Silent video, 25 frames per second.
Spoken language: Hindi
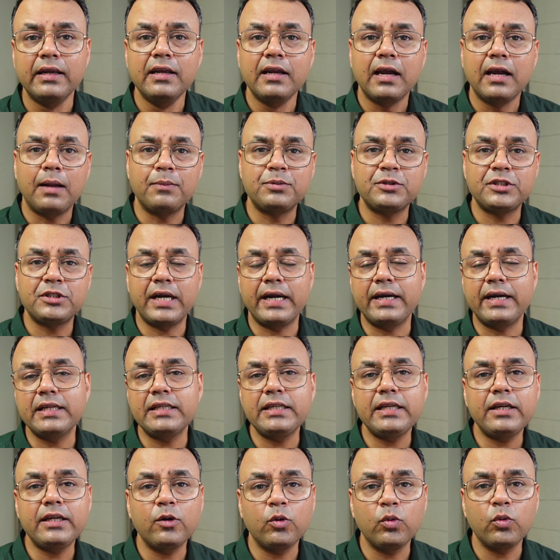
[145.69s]
अब स्ट्रैटेजी
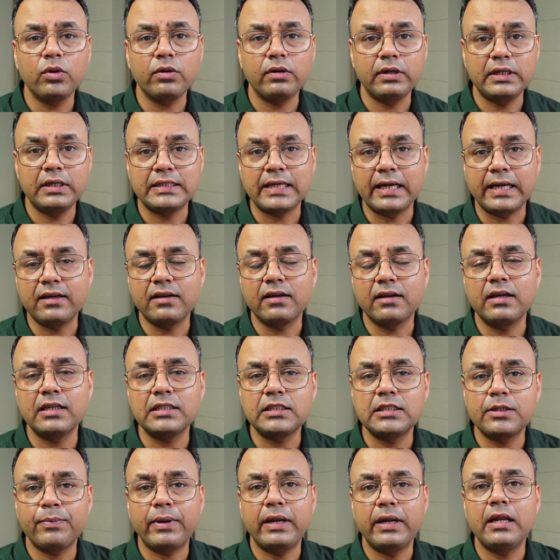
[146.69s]
को डिसाइड करने से
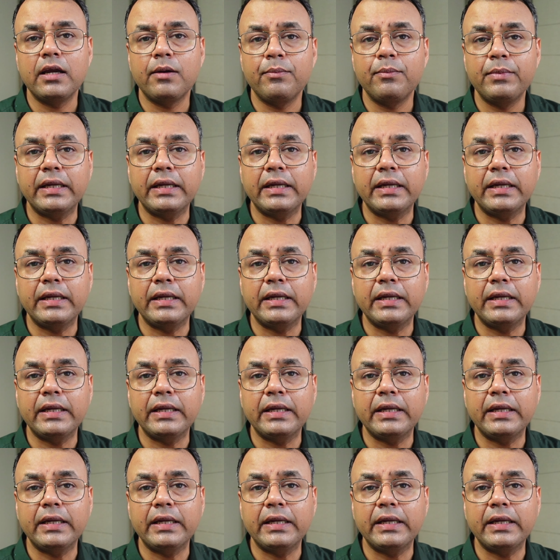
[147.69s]
पहले हमें